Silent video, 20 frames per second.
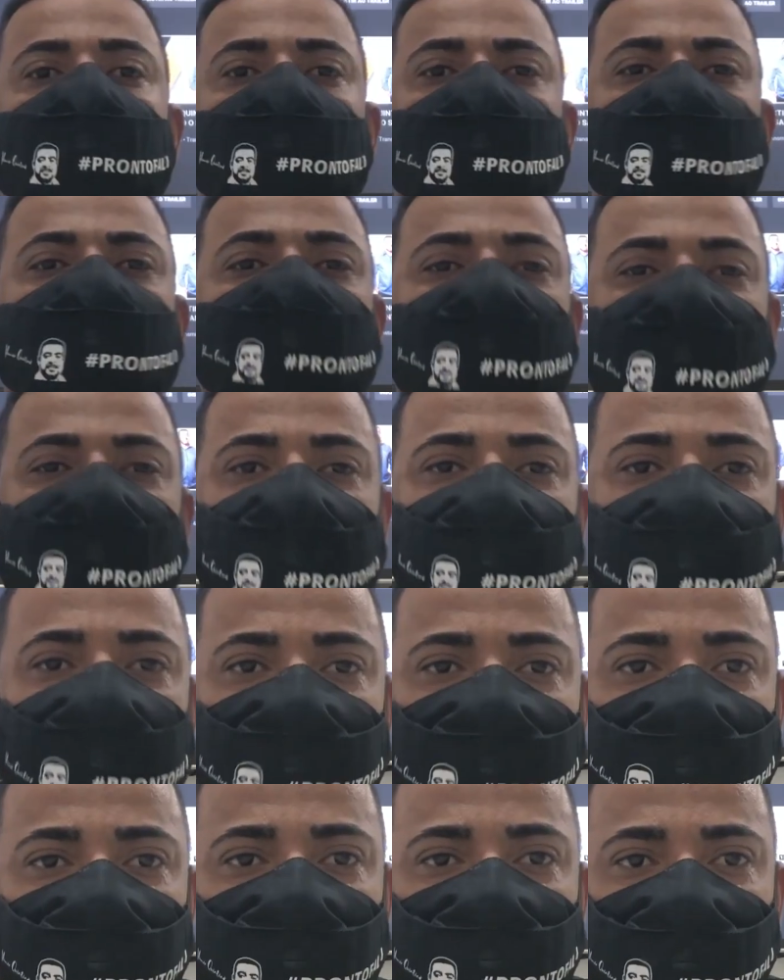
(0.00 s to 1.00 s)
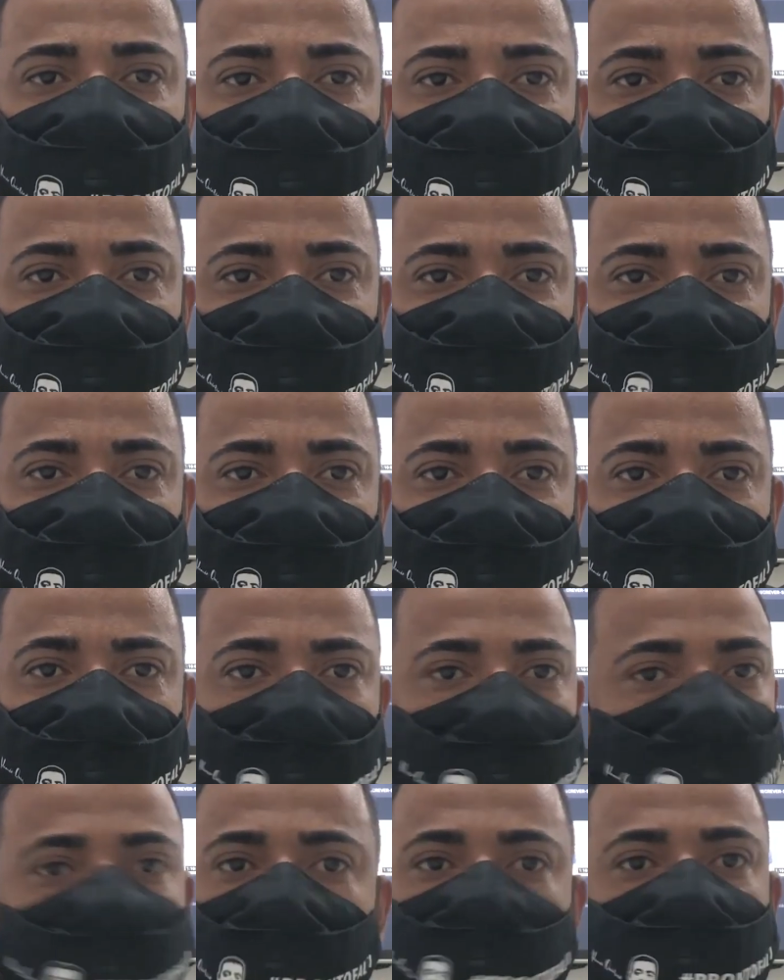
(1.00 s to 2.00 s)
Como é que é?
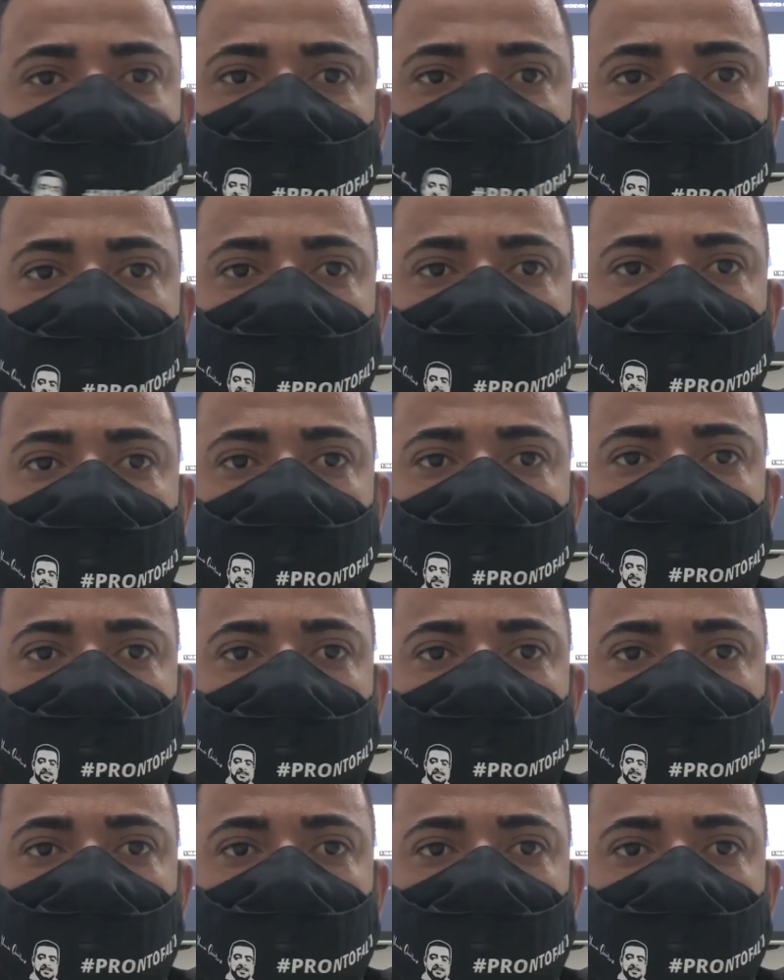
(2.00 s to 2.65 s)
Não se inscreveu?